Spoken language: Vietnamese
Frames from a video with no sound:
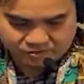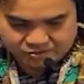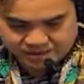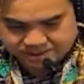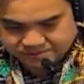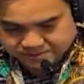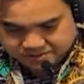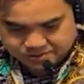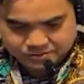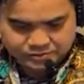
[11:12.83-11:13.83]
gỗ ghép
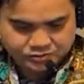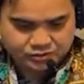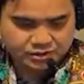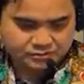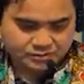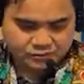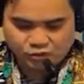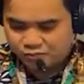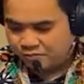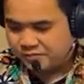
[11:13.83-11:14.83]
solid là
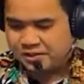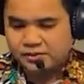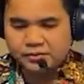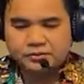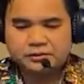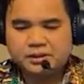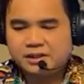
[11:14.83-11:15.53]
nguyên một miếng luôn